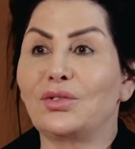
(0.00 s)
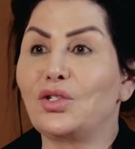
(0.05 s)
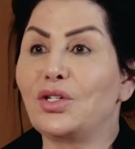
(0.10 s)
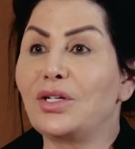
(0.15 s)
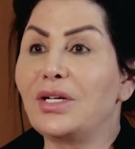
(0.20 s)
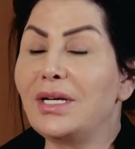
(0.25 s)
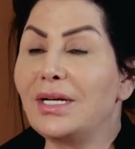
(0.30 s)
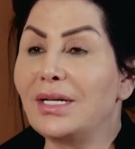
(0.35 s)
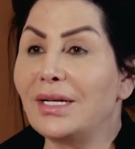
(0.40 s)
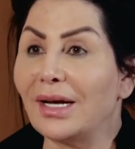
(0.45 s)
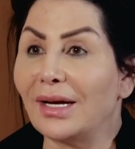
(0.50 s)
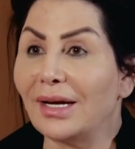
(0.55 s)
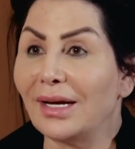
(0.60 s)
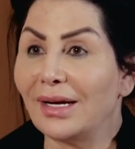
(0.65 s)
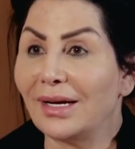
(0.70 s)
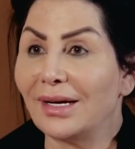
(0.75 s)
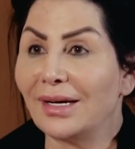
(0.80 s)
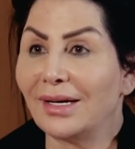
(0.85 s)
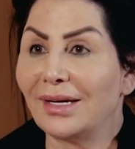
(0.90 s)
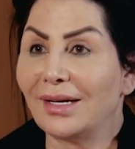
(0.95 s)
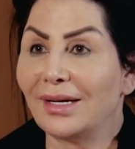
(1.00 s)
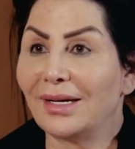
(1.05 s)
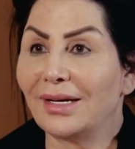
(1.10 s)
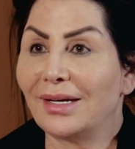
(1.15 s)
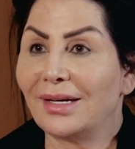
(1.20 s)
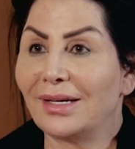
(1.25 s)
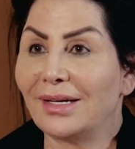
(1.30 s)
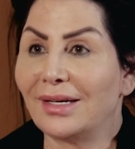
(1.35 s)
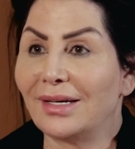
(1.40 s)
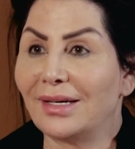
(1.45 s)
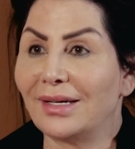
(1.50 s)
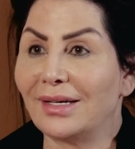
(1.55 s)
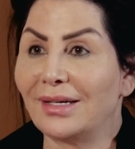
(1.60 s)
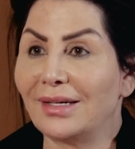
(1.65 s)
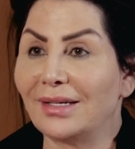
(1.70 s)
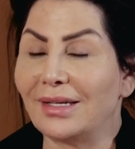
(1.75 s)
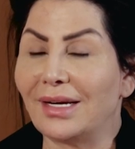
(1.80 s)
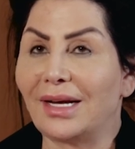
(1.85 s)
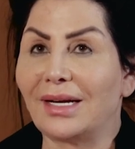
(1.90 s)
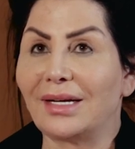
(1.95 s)
جديدة يعني
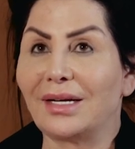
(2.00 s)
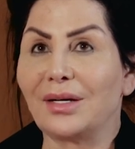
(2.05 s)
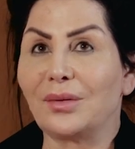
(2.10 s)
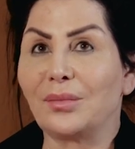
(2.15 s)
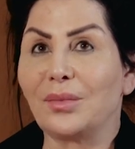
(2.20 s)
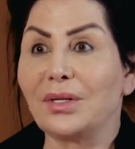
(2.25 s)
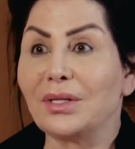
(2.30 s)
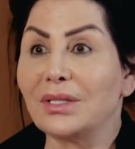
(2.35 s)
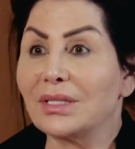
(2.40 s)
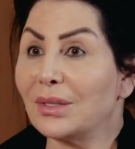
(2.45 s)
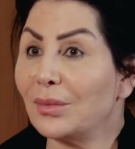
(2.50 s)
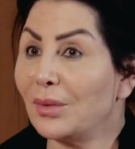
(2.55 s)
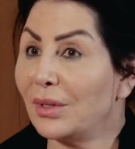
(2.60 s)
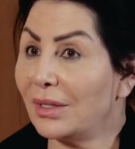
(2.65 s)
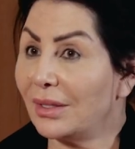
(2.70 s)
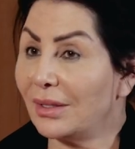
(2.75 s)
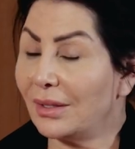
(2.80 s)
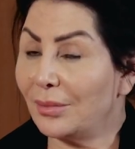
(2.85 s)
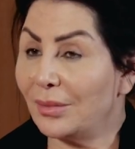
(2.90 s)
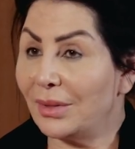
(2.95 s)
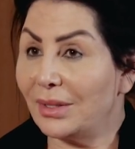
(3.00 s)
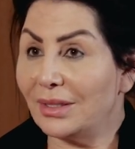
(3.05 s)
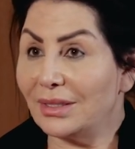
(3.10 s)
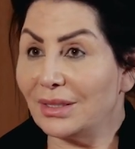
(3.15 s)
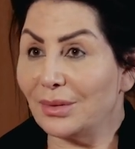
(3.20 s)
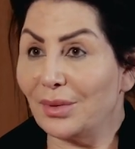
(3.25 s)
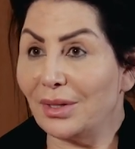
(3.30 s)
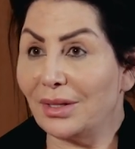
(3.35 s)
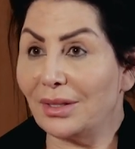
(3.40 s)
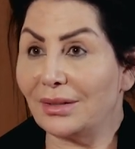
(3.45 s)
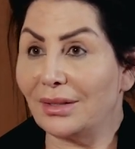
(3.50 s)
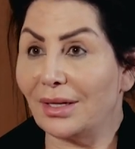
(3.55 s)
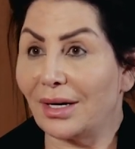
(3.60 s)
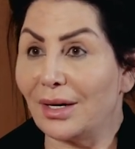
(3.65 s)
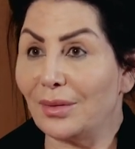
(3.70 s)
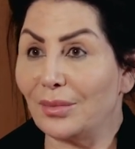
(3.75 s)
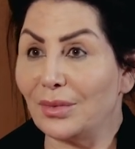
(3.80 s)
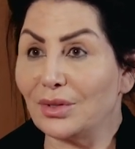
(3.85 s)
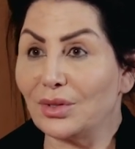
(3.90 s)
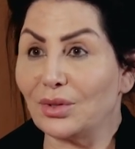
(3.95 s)
بالنسبة بالنسبة للدراما السعودية وهذا
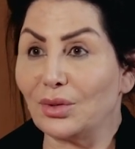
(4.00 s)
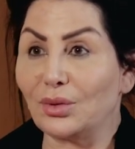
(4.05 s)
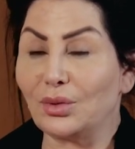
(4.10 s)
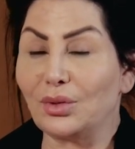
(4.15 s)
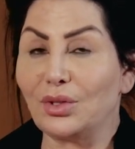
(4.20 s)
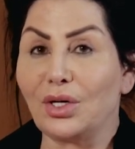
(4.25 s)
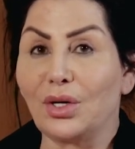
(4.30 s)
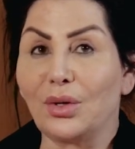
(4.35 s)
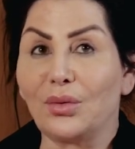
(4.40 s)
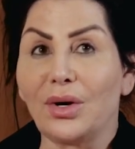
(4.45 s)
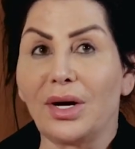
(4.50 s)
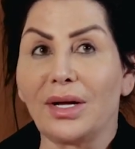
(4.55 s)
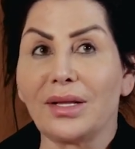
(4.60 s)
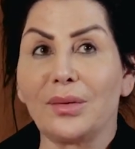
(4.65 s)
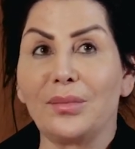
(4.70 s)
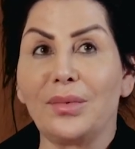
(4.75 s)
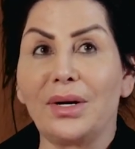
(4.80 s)
بالعكس احنا